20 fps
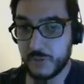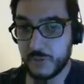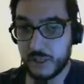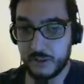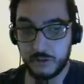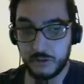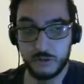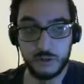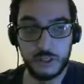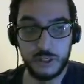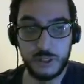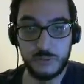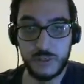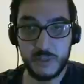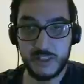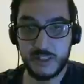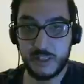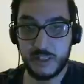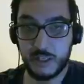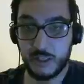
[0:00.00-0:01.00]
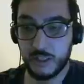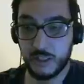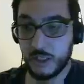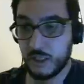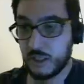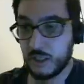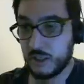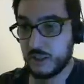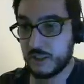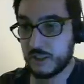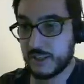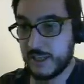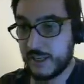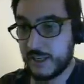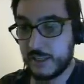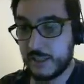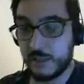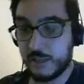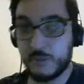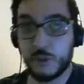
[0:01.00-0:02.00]
Ben e, mesela
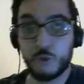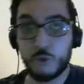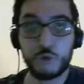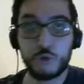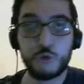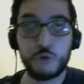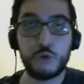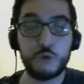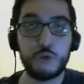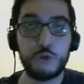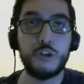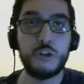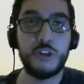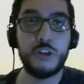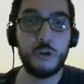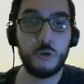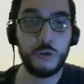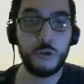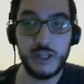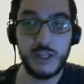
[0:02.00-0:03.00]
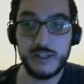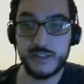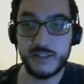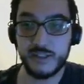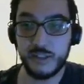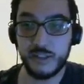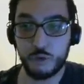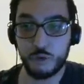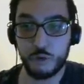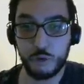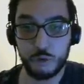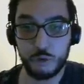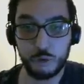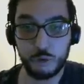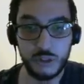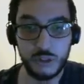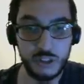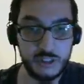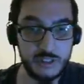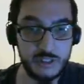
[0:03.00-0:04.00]
genelde bana üst koridorda ne oynarsın diye
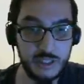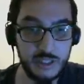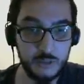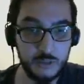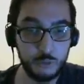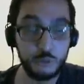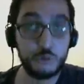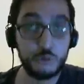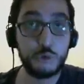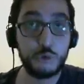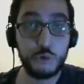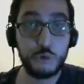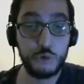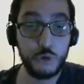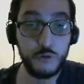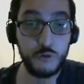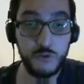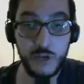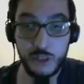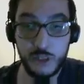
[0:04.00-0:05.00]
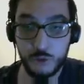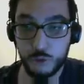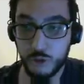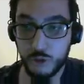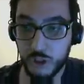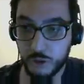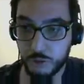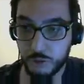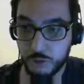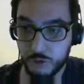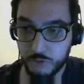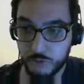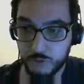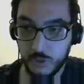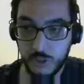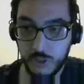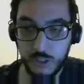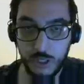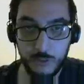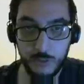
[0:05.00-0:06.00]
sorduklarında Urgot'u çok fazla öneriyorum.
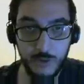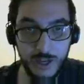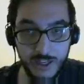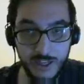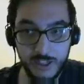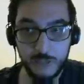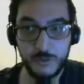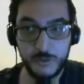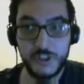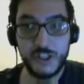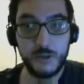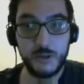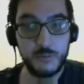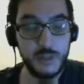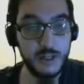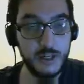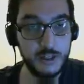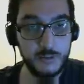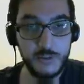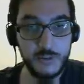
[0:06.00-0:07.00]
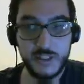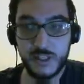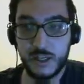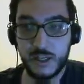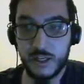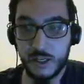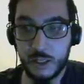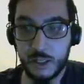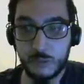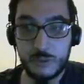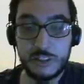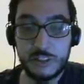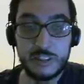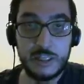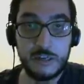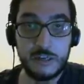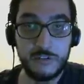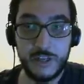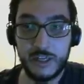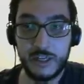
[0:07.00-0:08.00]
Ama hangi matchup'larda mesela
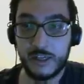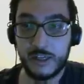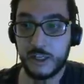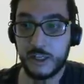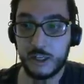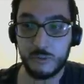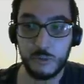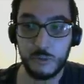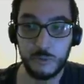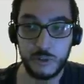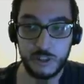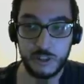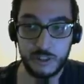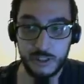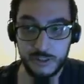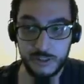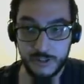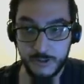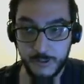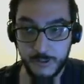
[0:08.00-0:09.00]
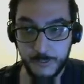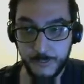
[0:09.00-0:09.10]
almalılar veya almamalılar?